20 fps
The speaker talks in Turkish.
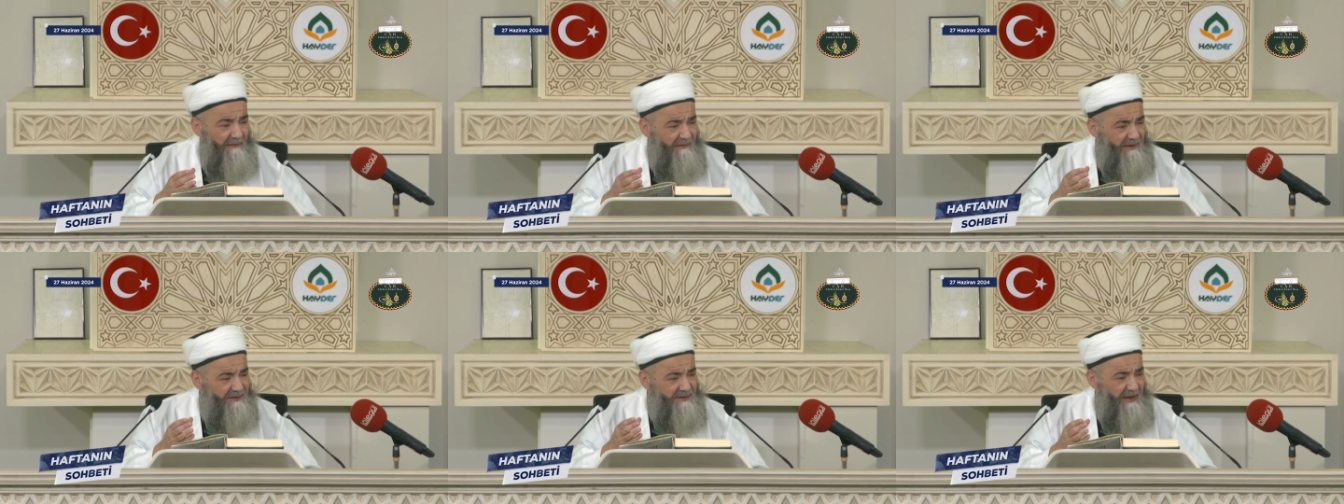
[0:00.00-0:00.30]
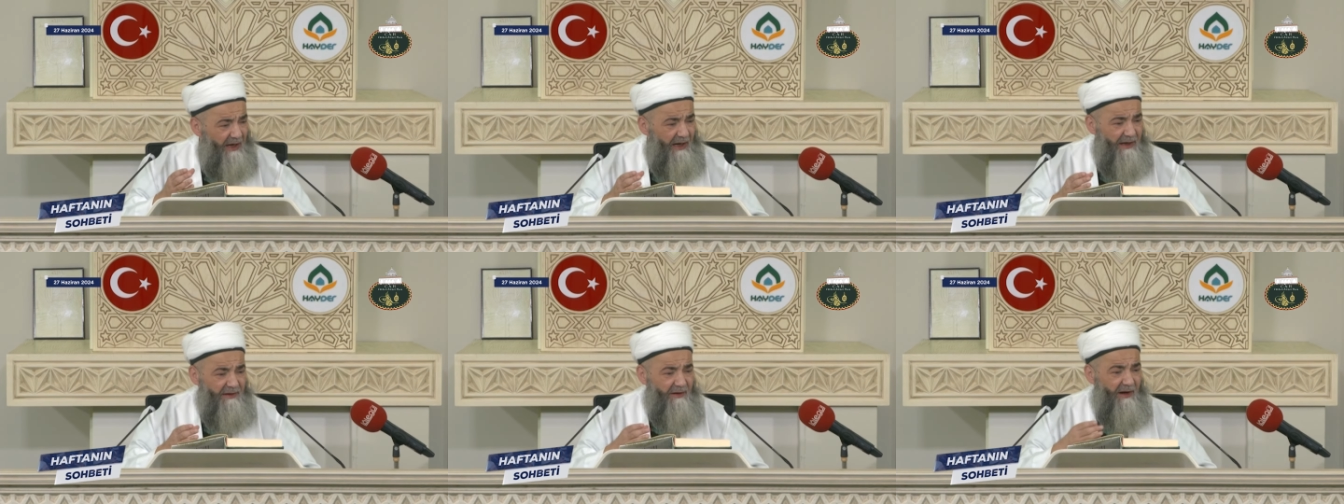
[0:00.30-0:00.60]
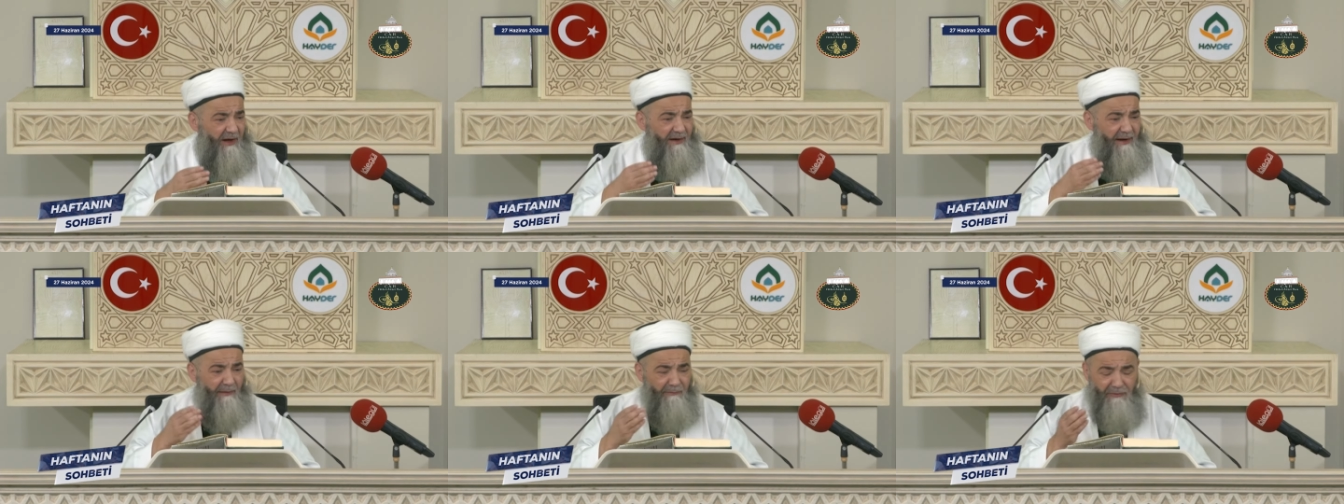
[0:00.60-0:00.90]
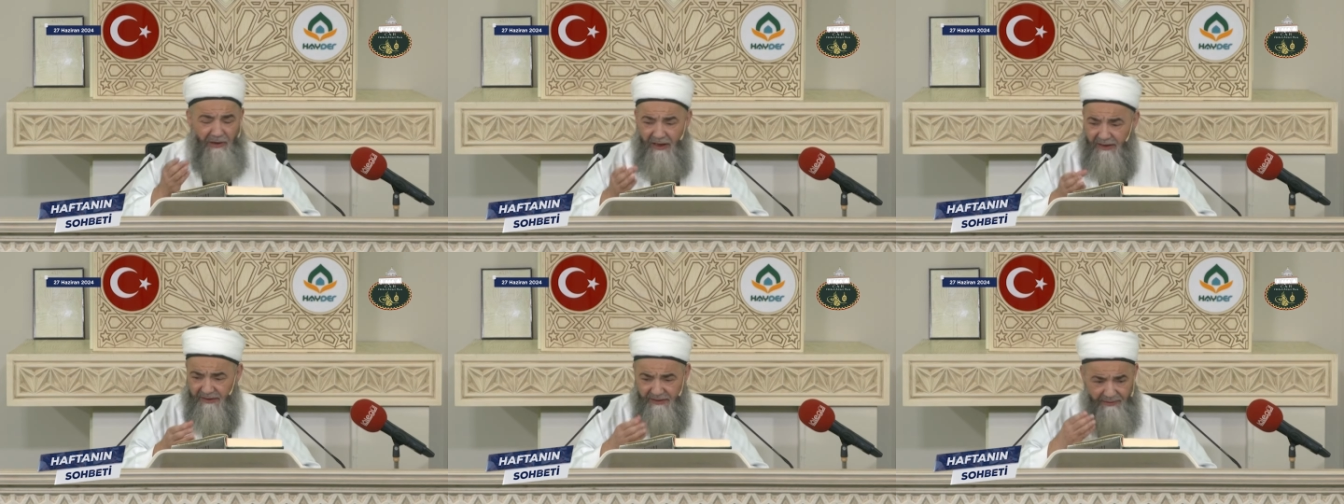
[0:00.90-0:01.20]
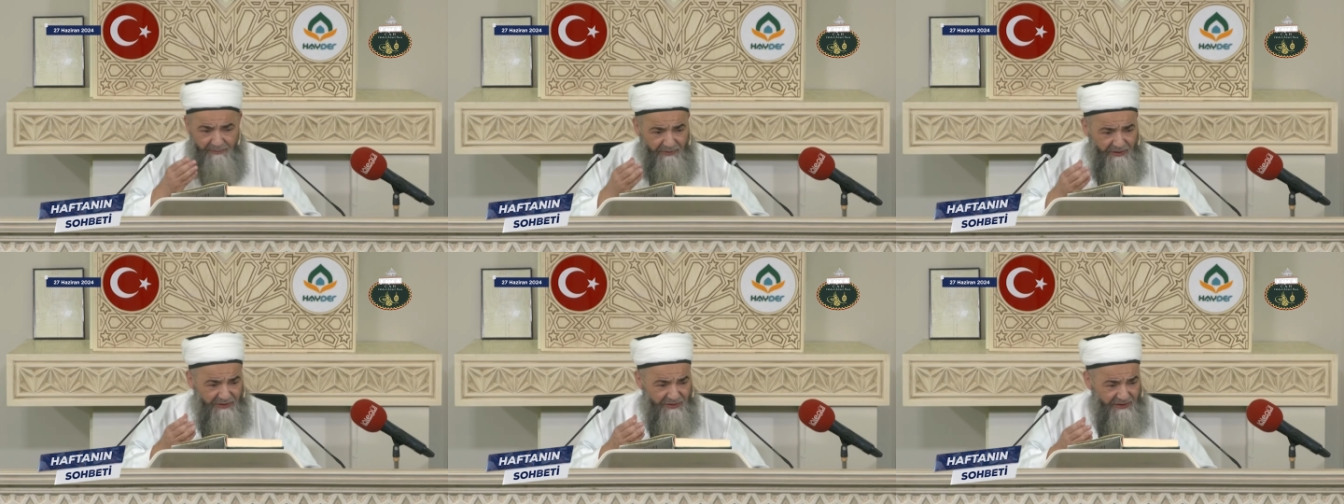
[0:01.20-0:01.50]
vesaire haramlar
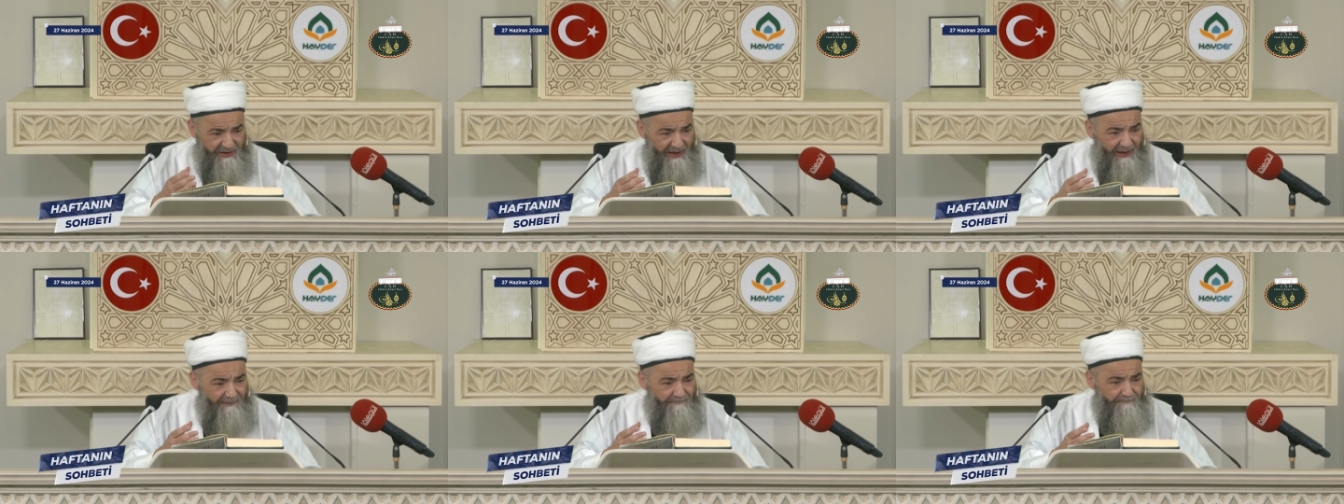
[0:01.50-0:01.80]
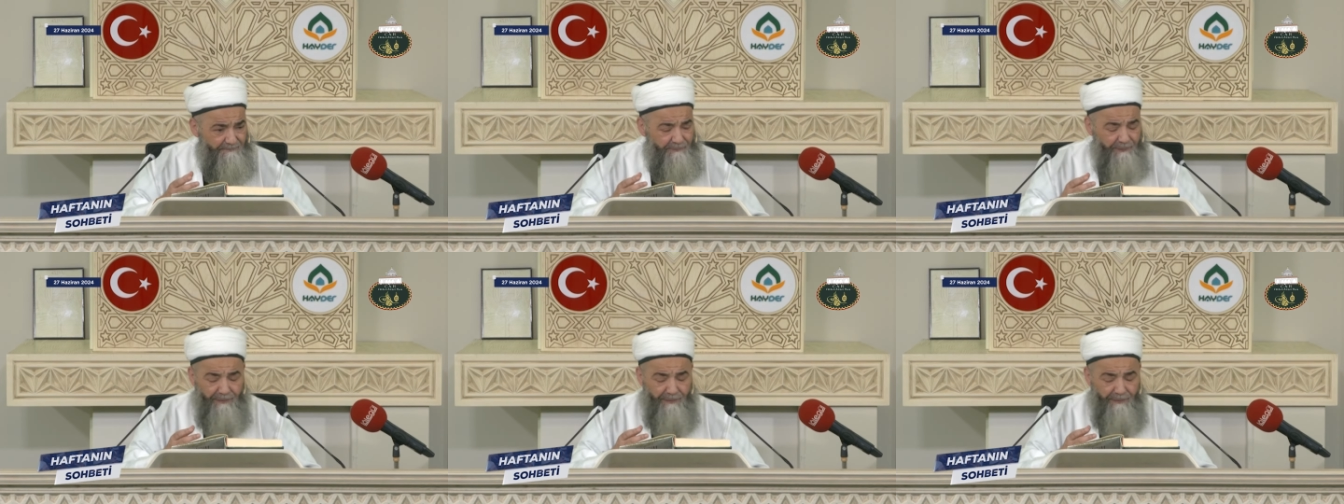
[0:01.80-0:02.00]
gibi işte